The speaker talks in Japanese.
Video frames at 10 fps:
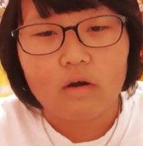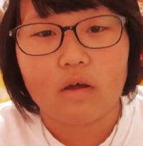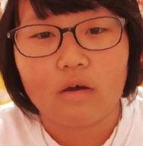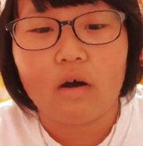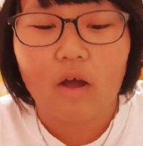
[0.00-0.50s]
おい
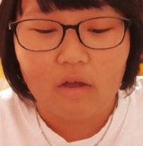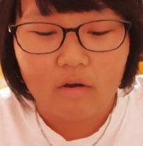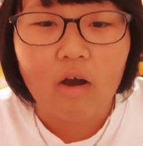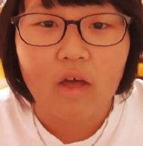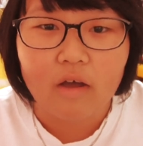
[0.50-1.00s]
おいおい
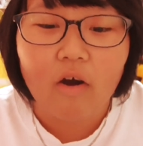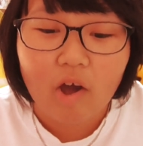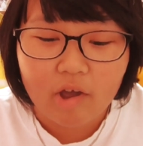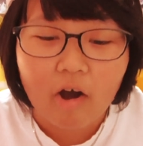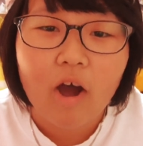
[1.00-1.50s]

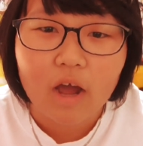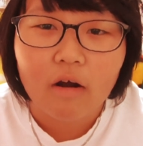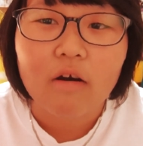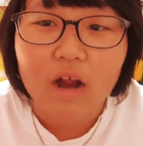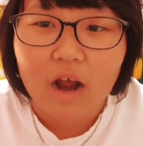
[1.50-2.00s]
おい
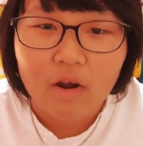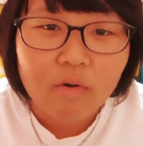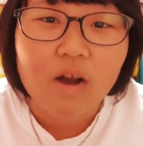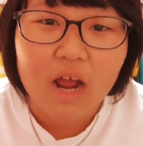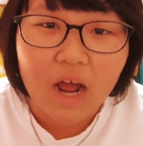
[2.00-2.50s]
おい、おら
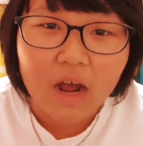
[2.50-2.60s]
おら。